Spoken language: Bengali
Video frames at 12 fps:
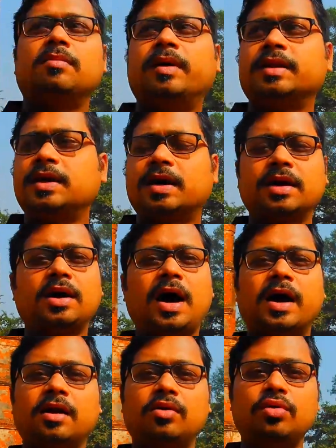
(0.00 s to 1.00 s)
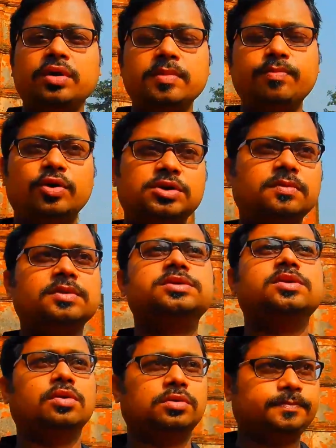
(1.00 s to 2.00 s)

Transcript: মানে তাকে হারানো ইম্পসিবল ছিল